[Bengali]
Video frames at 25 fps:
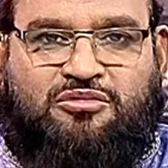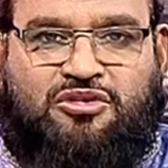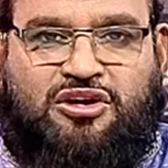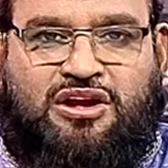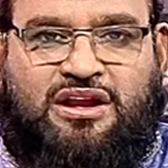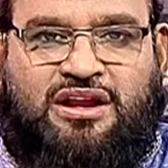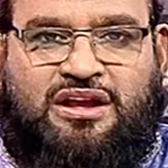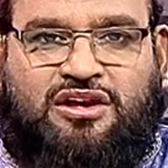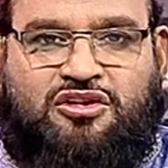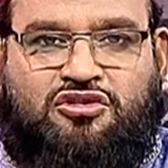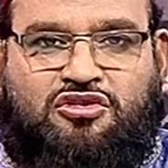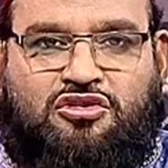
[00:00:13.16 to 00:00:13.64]

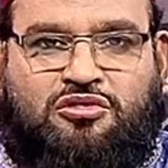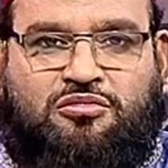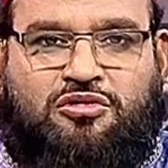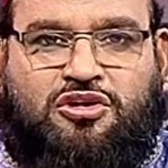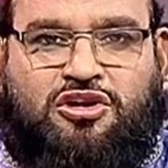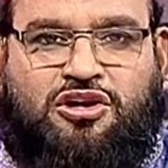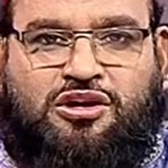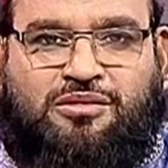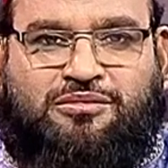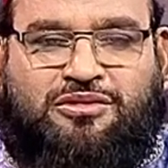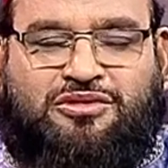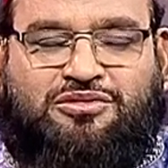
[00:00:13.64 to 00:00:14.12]
আলাইকুম
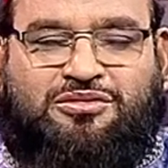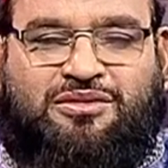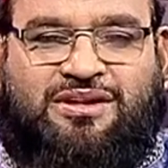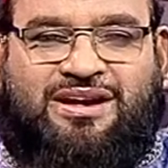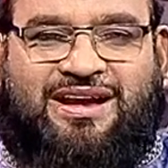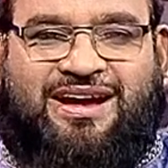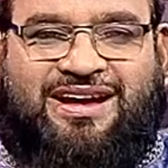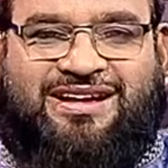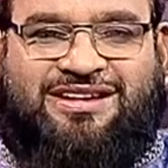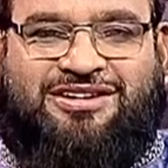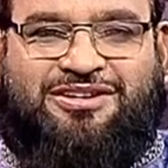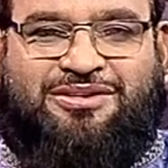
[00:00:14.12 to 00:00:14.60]

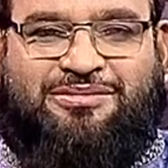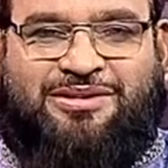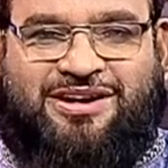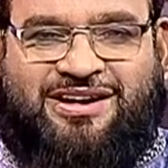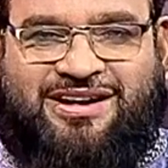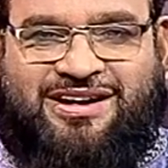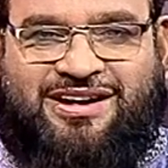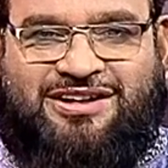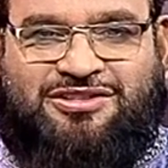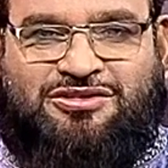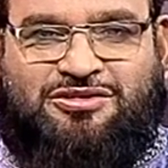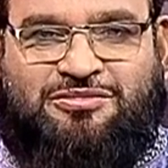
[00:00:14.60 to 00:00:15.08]
রহমতুল্লাহ
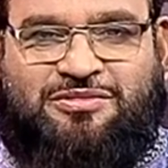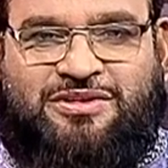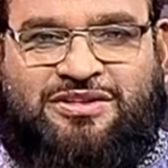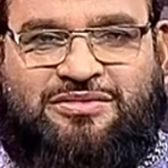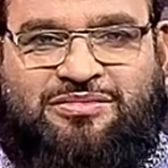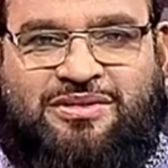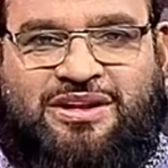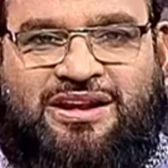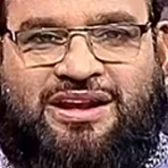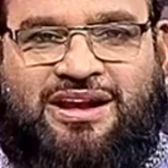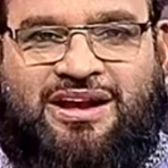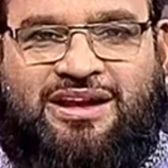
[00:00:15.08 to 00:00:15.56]
আবরকাত
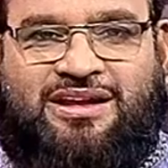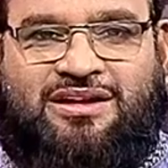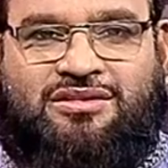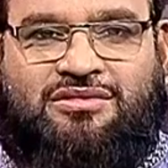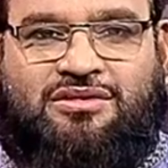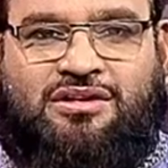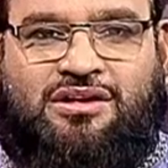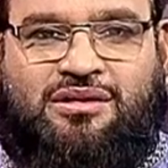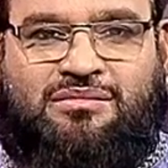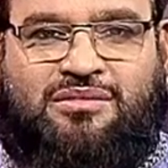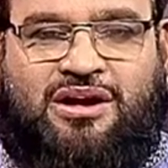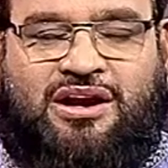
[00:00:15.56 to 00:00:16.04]
বিসমিল্লাহ
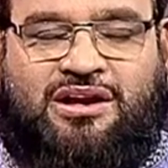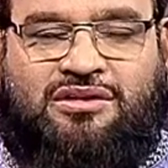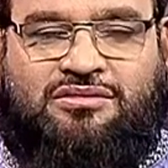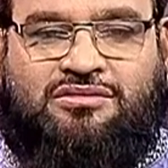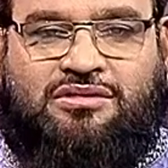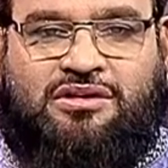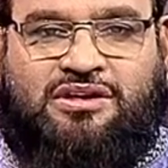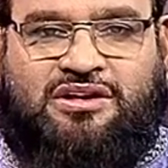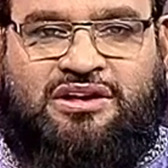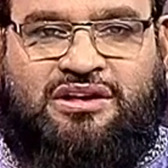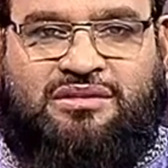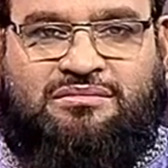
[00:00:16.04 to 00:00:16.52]
রহমান
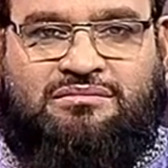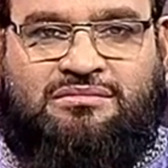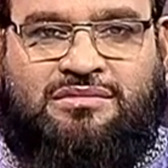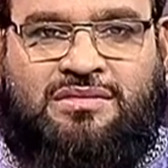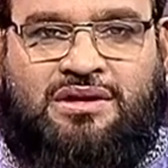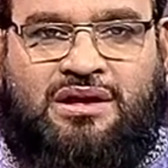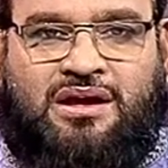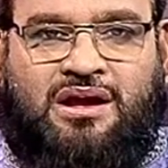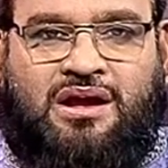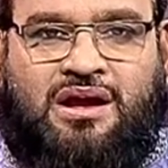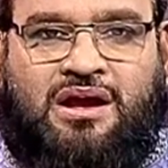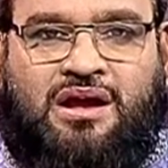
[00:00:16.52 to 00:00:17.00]
রহিম
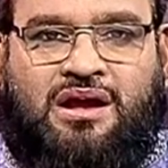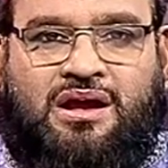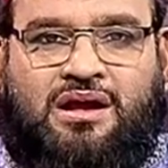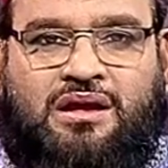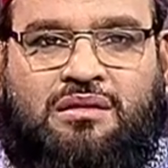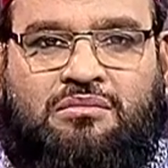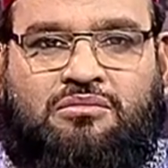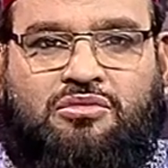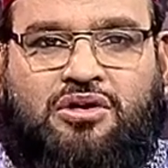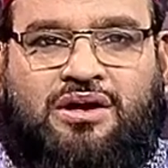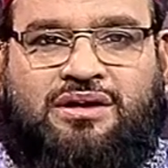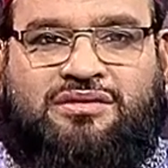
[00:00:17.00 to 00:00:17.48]

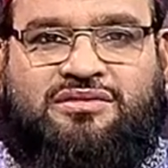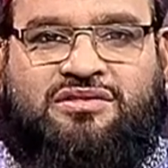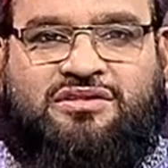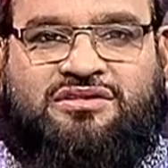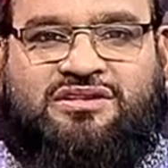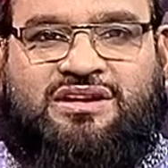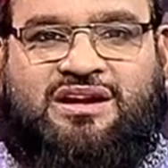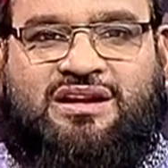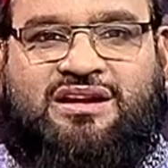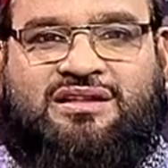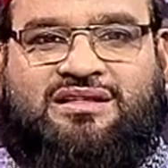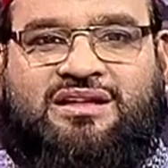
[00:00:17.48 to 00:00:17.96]
মহান
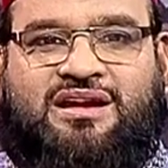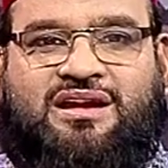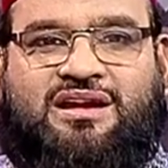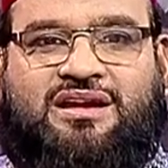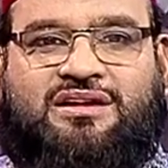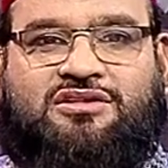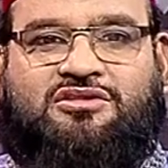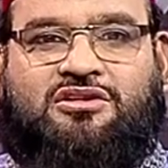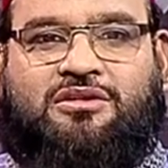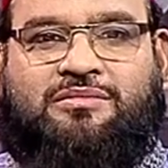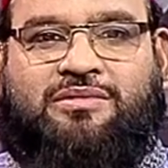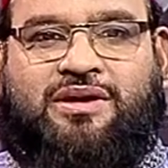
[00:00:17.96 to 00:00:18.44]
সোশ আল্লাহ
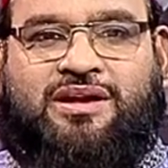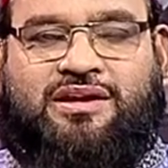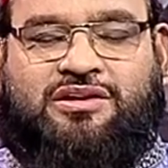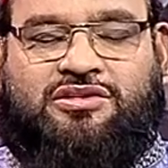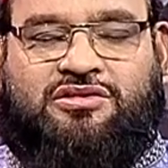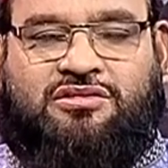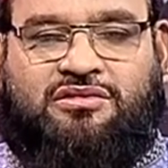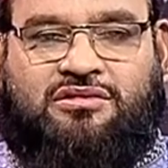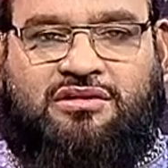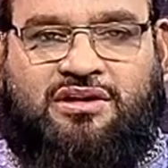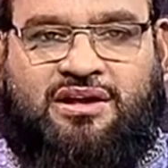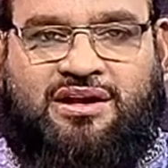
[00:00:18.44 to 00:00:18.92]
তালার দরবারে
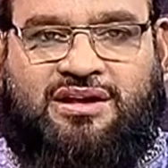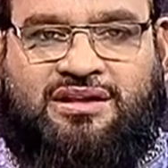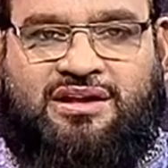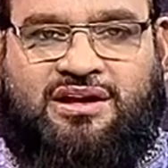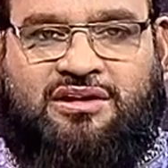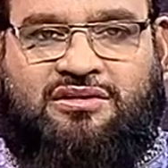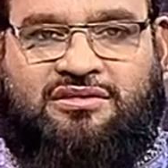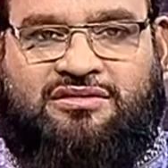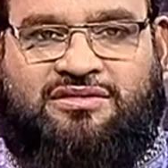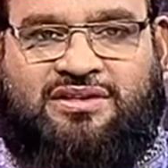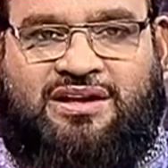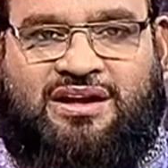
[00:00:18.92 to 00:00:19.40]
শুক্রিয়া
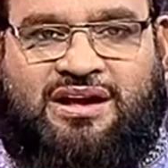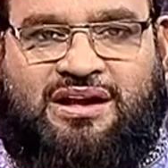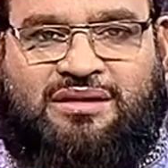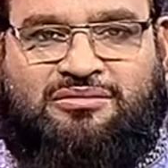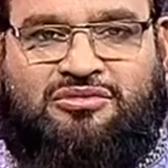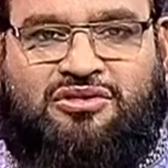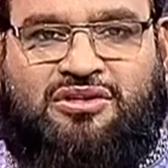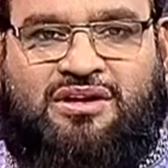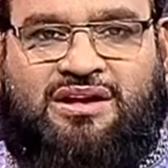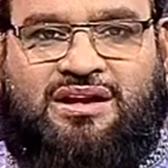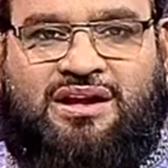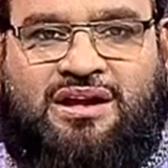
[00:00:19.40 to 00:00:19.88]
আদায় করছি
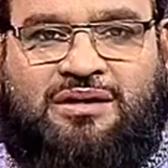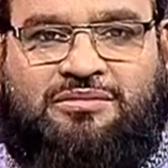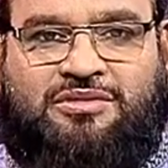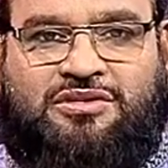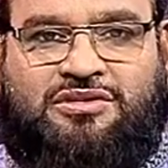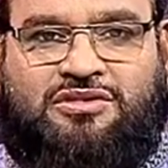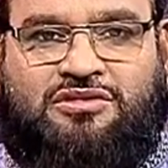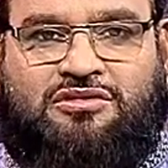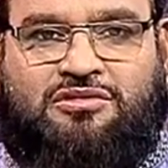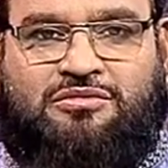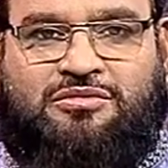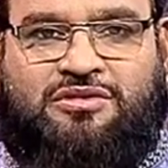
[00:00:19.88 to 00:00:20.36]
আলহামদুলিল্লাহ
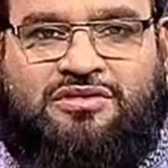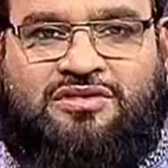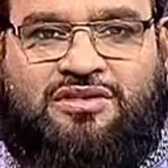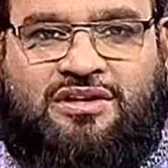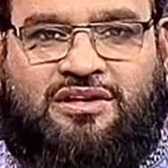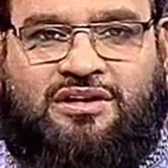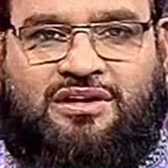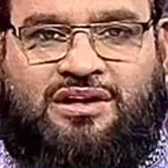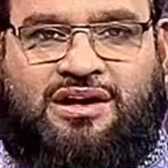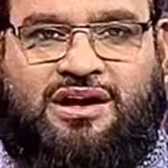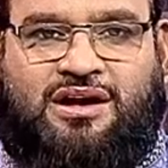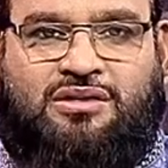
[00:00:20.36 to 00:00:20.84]
বিশ্বনবী
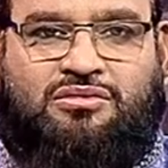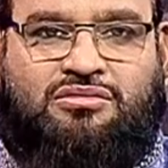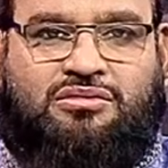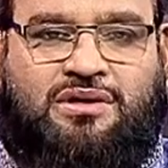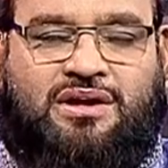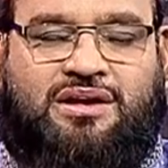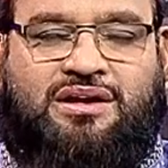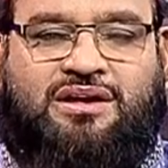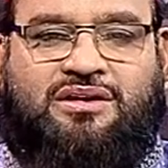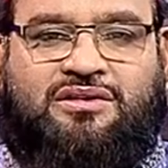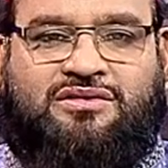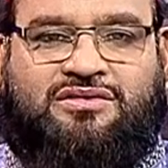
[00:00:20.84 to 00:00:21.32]
সাল্লাহু
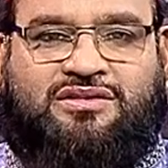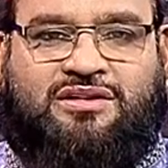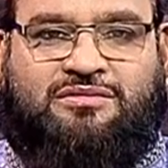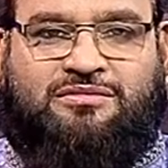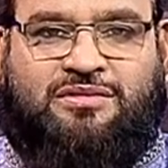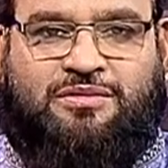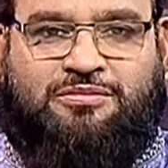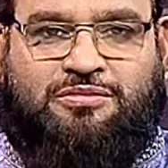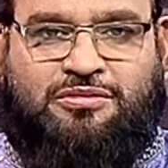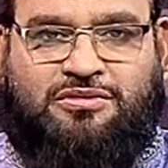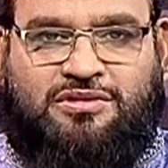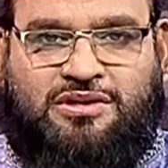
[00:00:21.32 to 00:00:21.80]

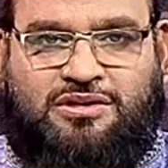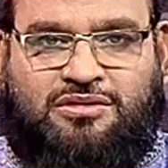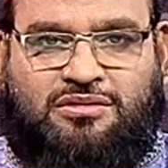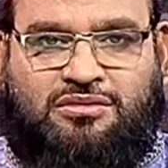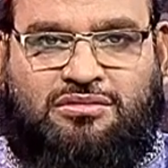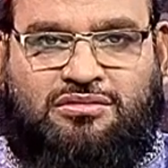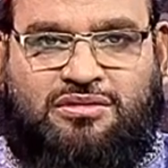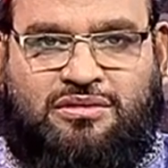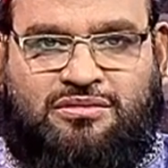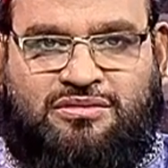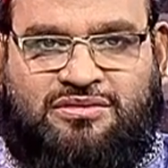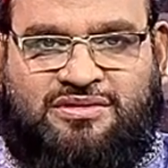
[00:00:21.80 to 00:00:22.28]
আলহিহাসলামের প্রতি
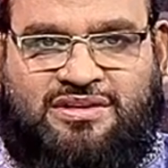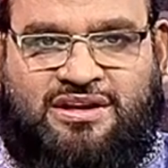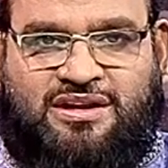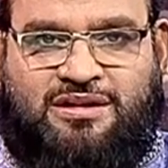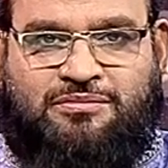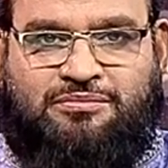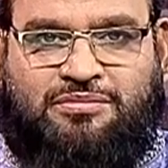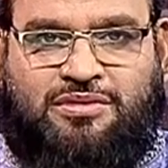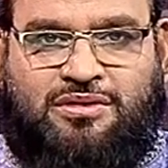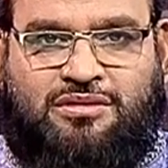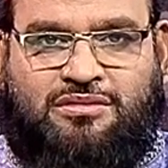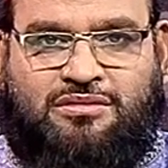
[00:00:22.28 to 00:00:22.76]
দরুদ এবং
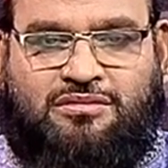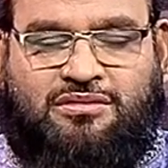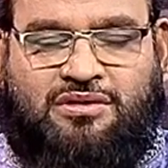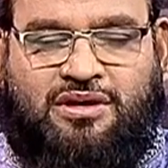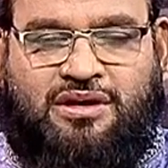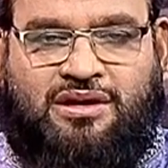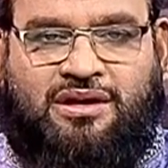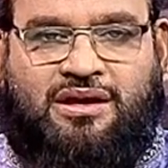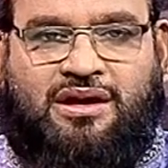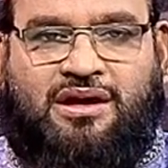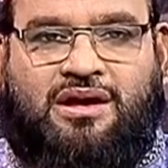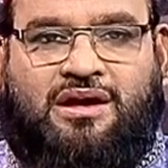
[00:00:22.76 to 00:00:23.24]
সালাম প্রেরণ করেই